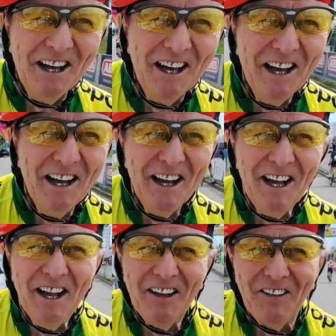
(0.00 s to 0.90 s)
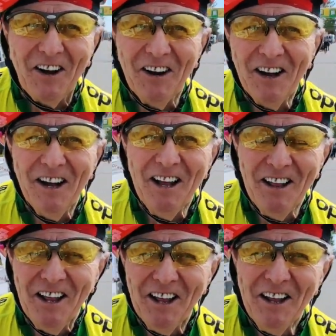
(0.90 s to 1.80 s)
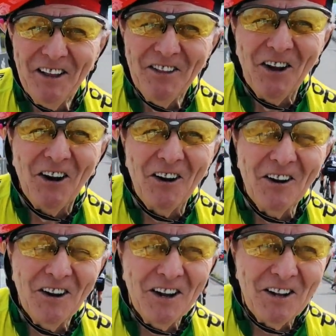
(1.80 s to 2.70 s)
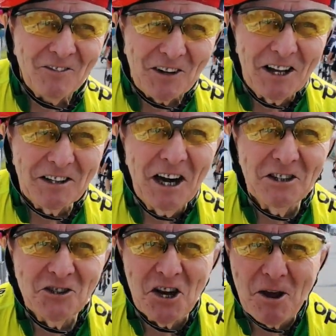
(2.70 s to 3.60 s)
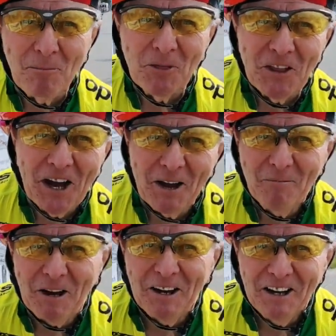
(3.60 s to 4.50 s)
Gratulujemy hartu ducha, postawy no, i powodzenia. Kendrasie się nie poddajemy.